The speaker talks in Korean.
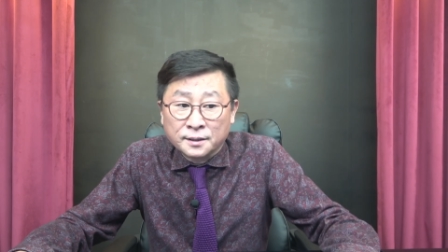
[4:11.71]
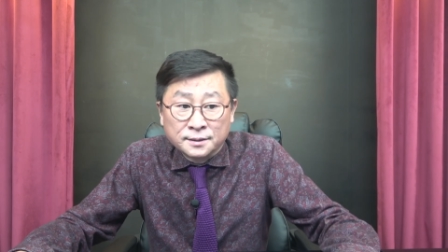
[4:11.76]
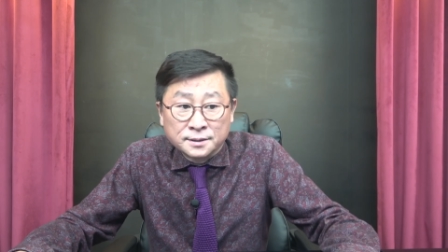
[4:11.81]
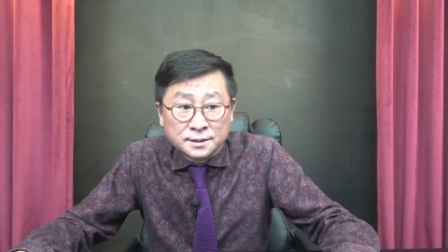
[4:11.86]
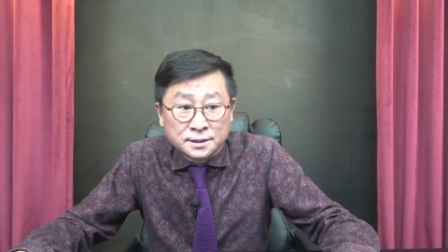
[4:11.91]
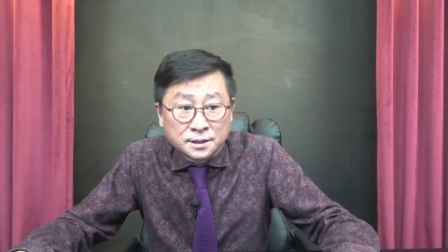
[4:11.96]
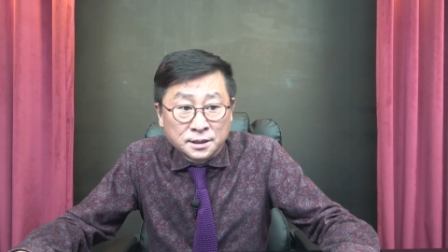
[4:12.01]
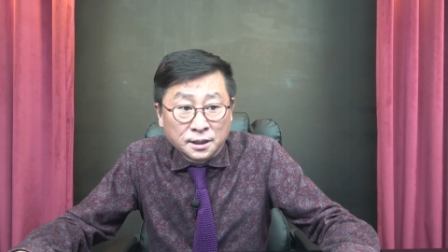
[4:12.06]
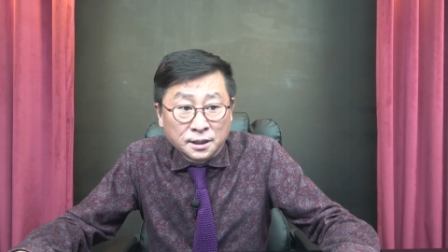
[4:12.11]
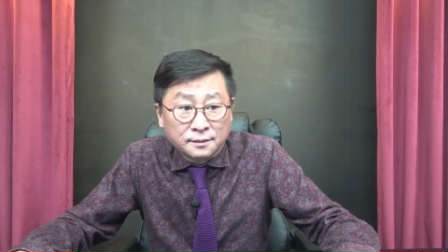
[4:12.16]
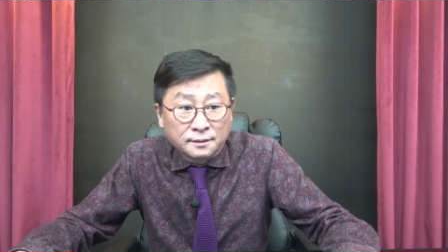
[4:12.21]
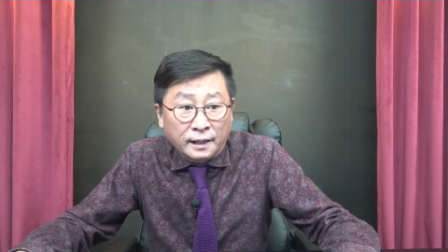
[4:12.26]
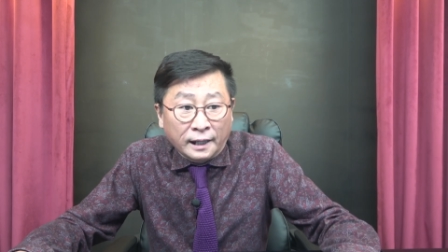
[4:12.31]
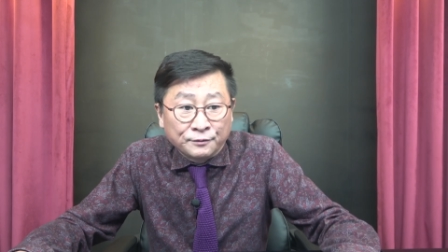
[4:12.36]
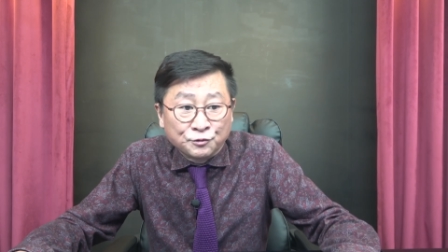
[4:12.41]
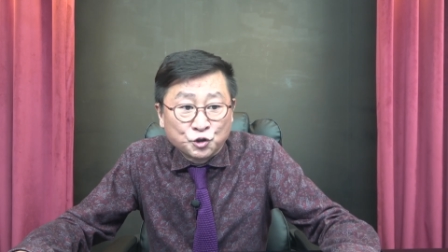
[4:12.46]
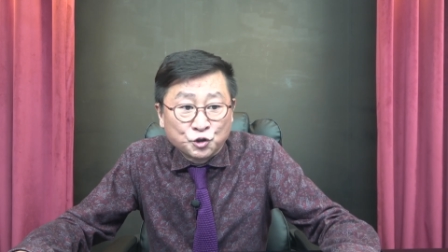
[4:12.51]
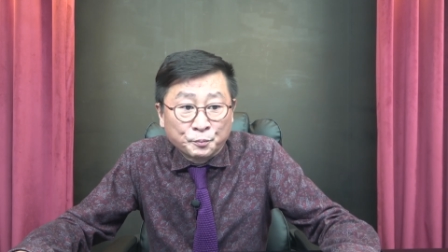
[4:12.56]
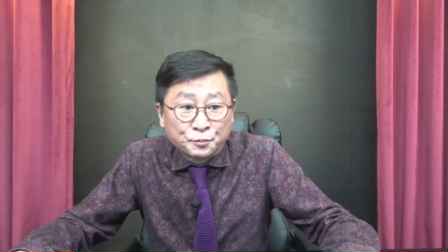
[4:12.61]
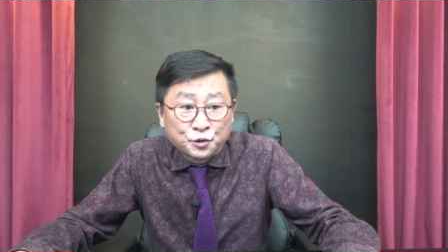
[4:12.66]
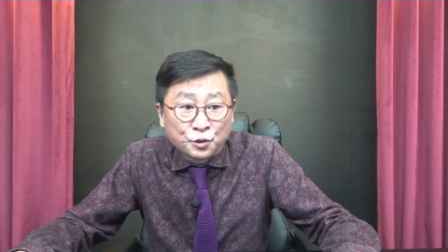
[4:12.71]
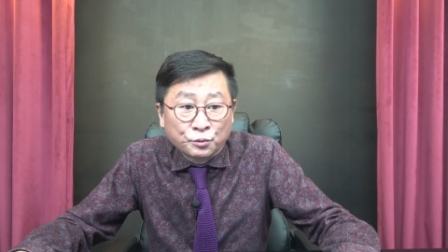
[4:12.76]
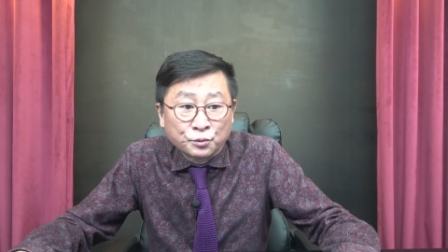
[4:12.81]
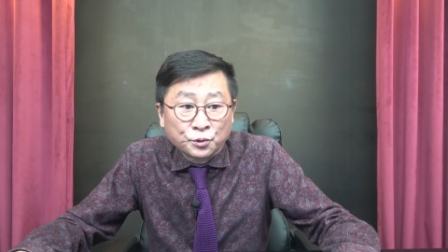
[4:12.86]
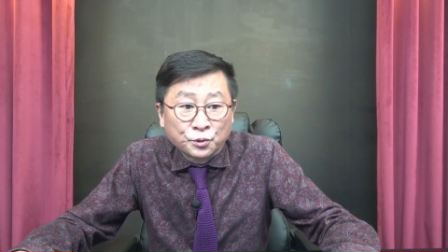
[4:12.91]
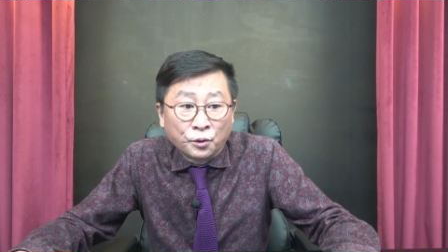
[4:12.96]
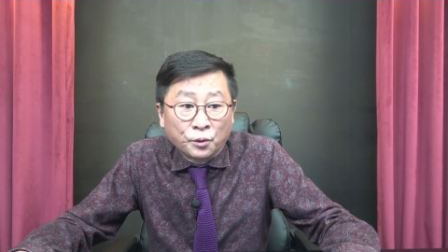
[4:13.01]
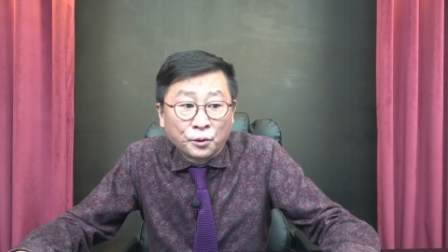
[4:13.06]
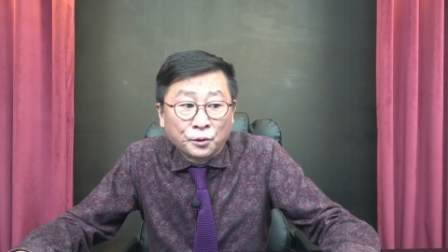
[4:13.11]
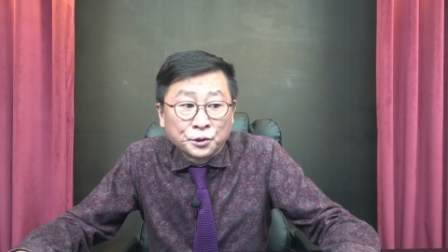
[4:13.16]

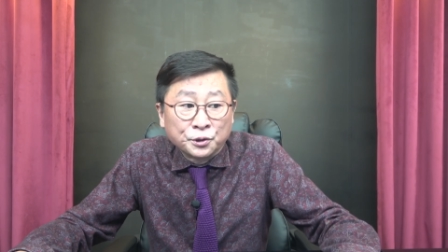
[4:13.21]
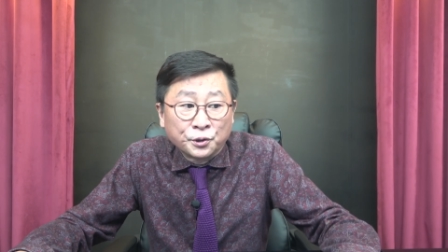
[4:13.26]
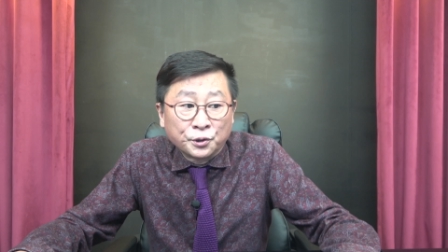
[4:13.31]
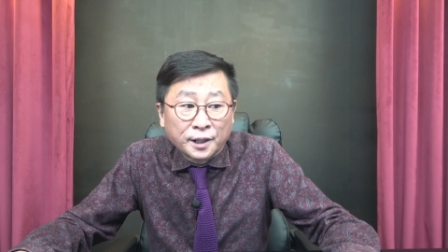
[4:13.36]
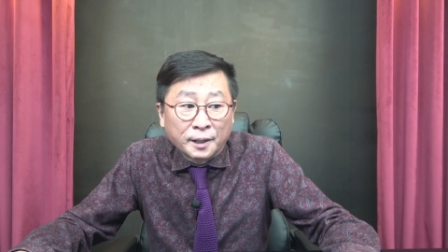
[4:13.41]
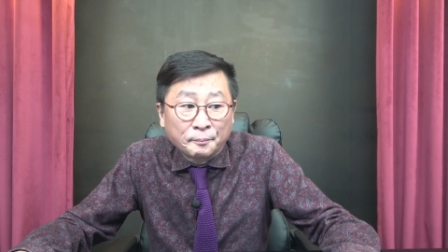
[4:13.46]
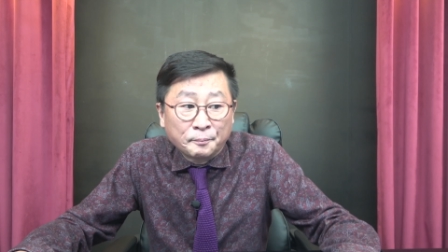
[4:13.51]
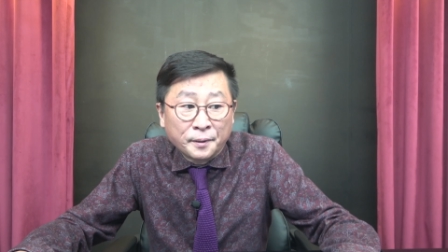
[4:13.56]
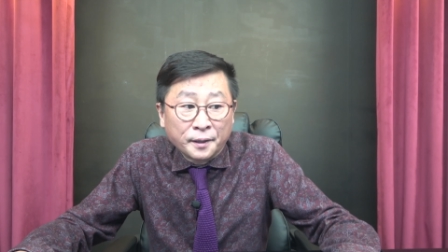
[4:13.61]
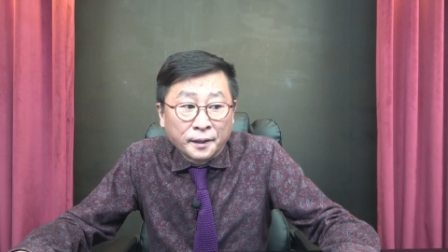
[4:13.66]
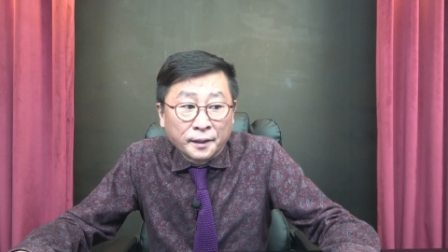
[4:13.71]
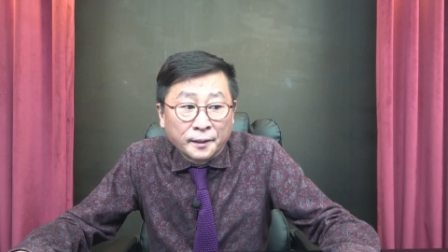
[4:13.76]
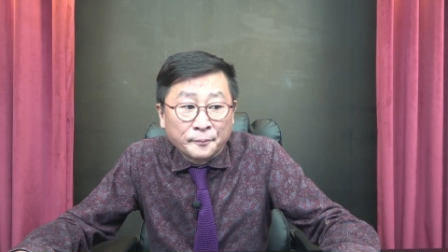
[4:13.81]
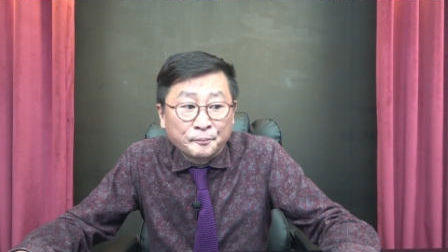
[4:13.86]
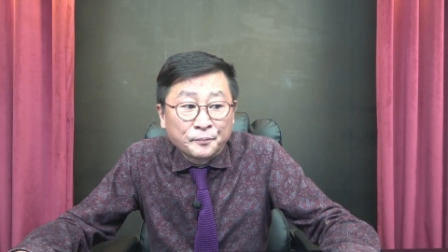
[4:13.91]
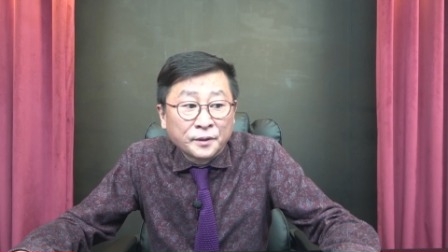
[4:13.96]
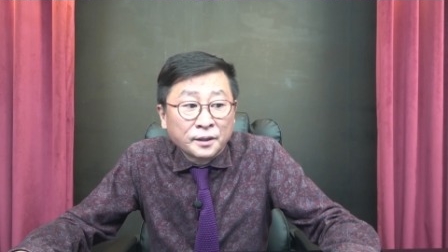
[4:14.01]
직간접적으로 연합해